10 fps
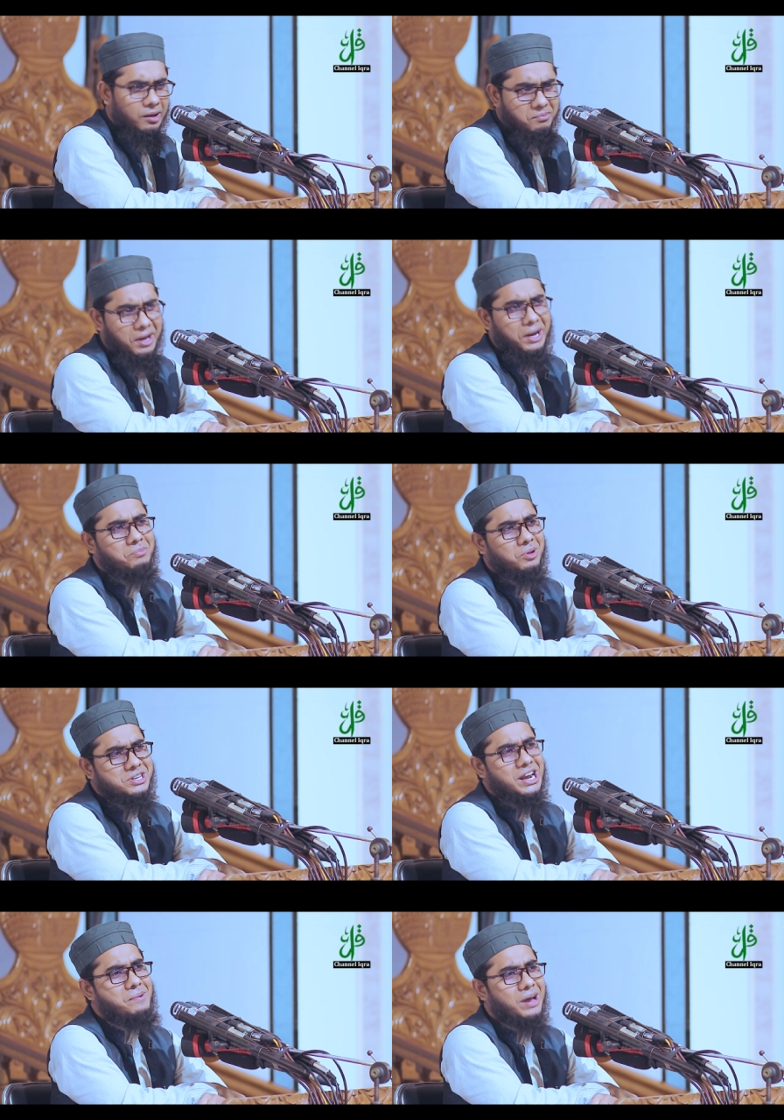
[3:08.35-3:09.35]
মারিয়াম
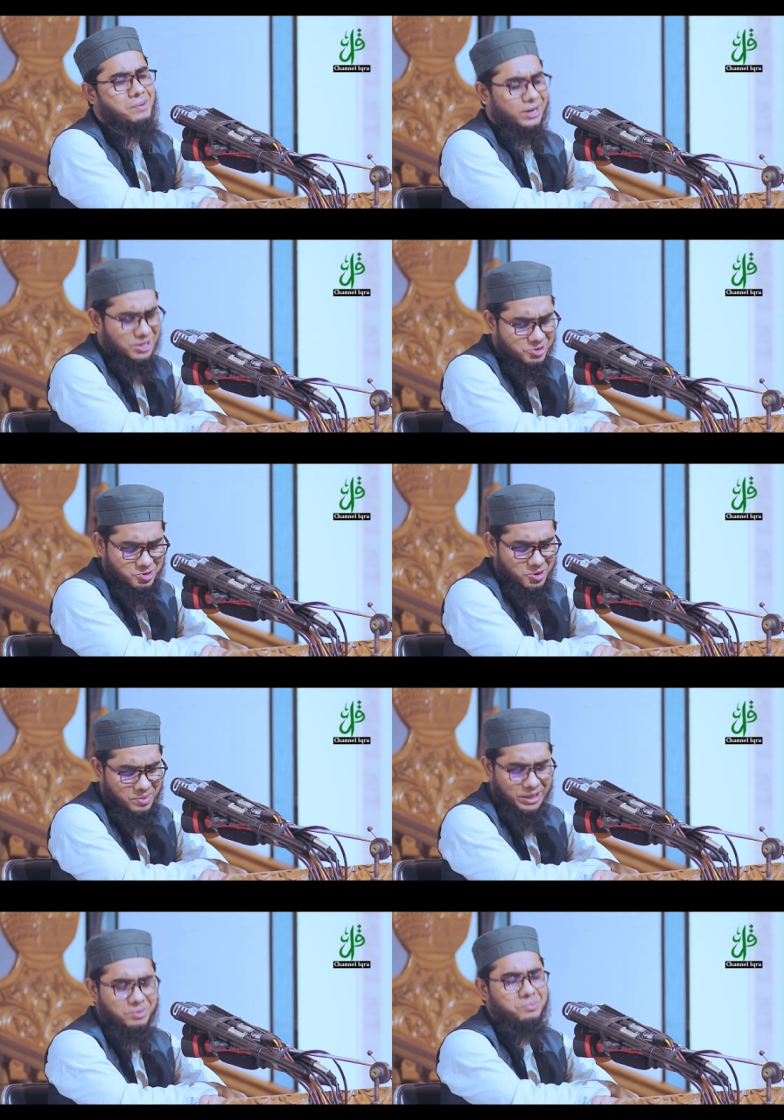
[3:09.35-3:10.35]
বলছেন আমার আবার কি
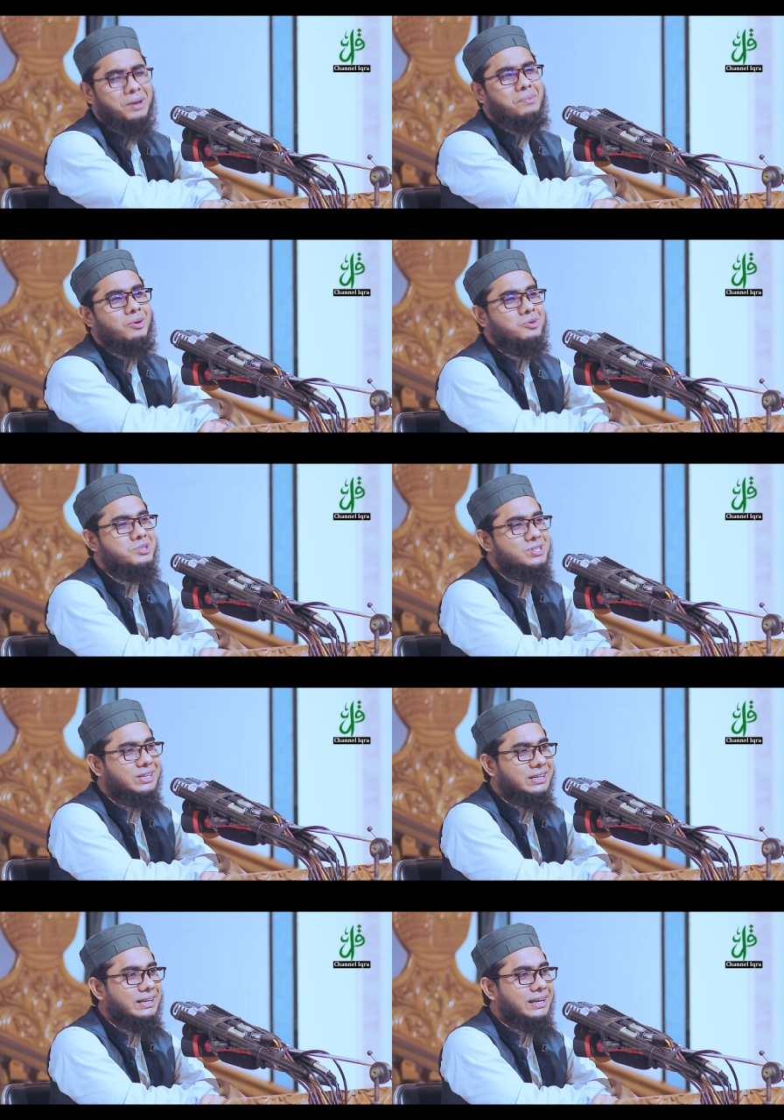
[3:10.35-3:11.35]
সুসংবাদ আমি মেয়ে মানুষ
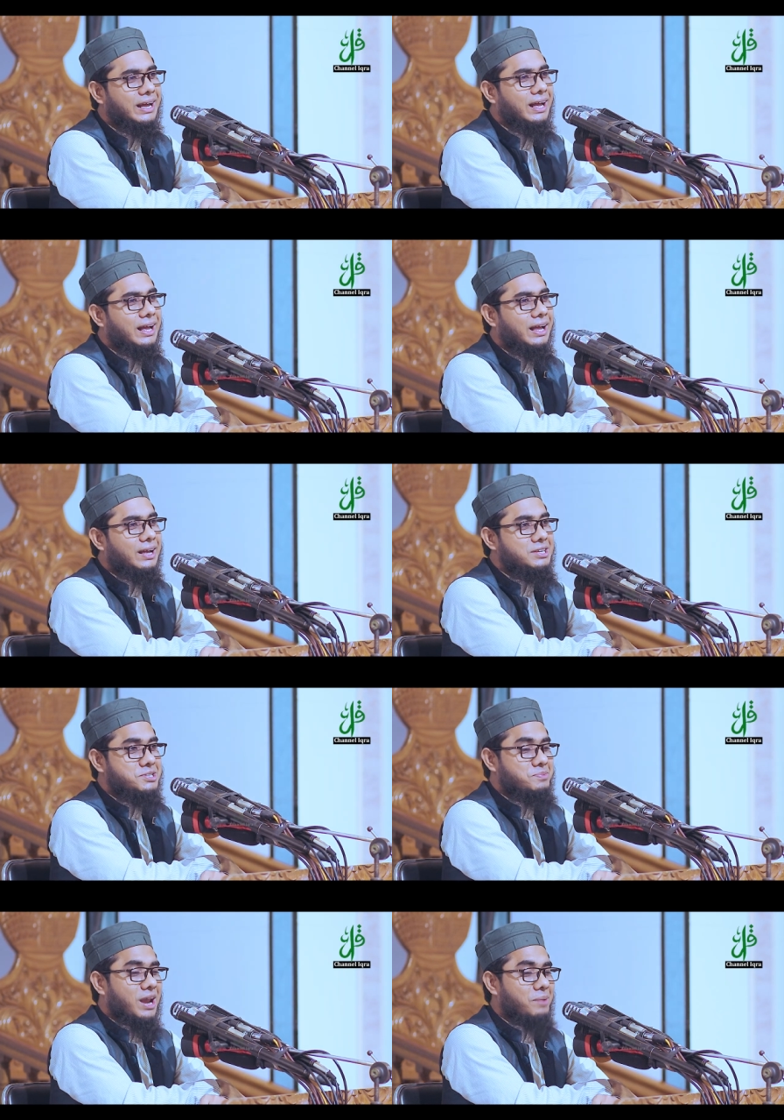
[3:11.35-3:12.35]

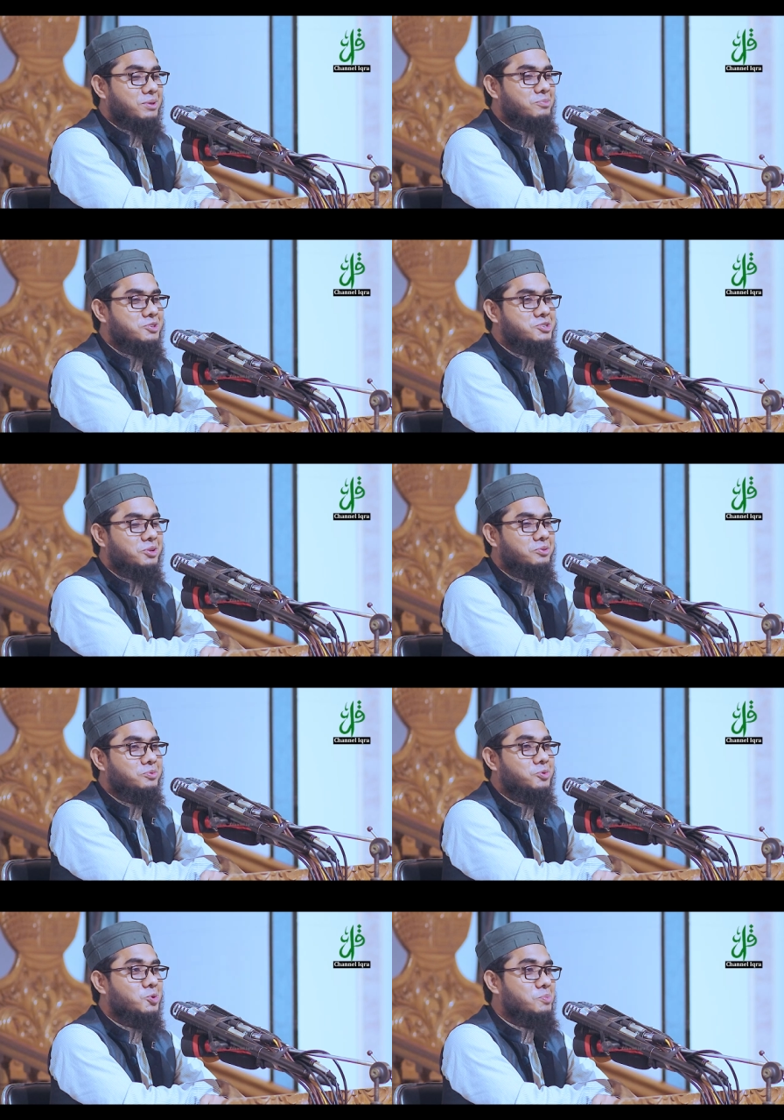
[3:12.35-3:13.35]
জিবরিল আমিন বলছেন
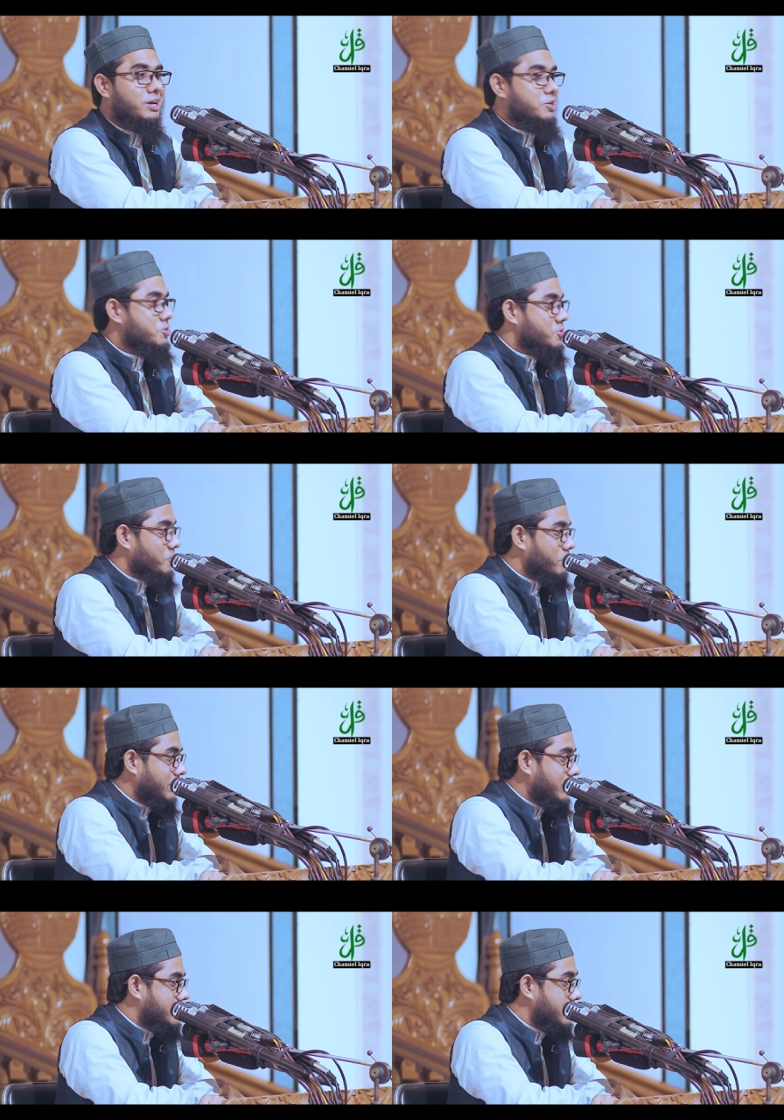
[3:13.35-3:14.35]
তোমাকে সুসংবাদ
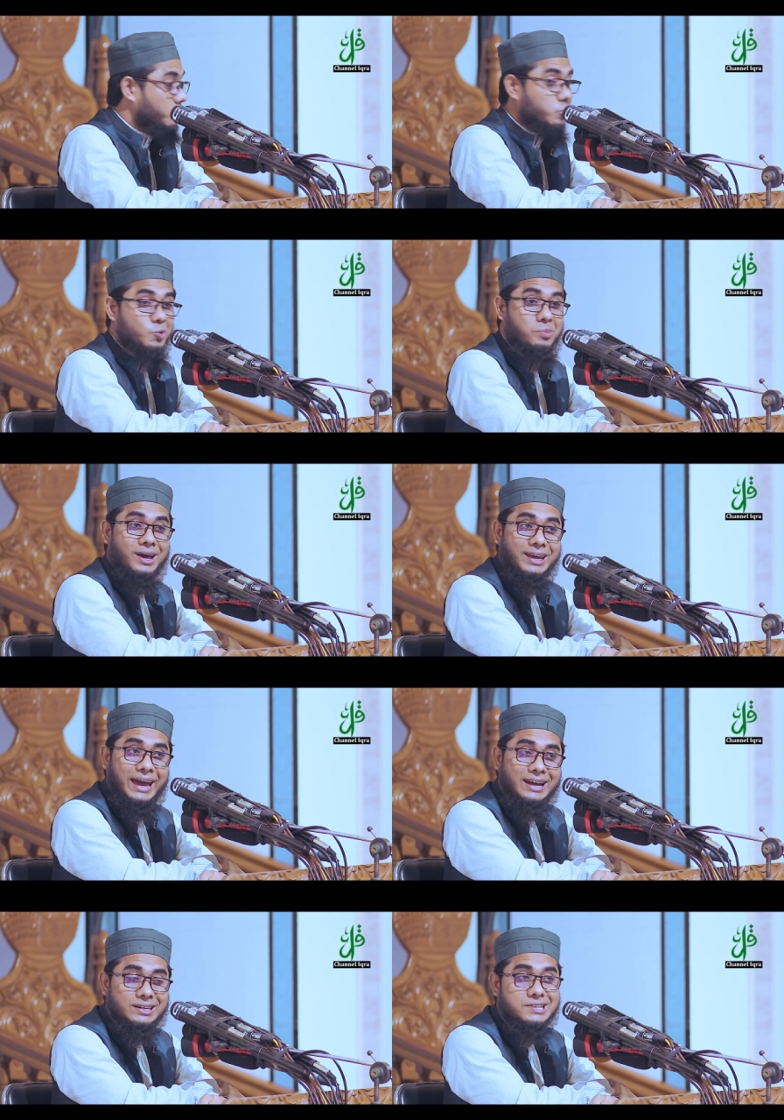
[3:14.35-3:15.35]
দিচ্ছি তোমার
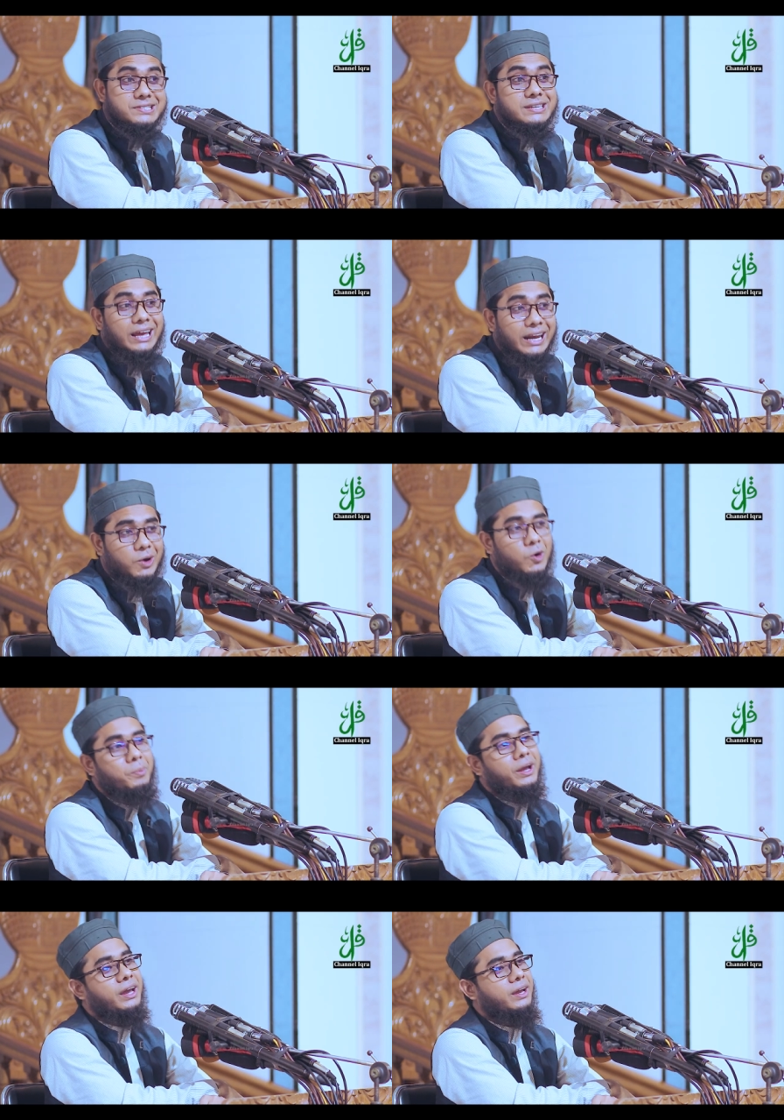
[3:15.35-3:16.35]
একটা ছেলে হবে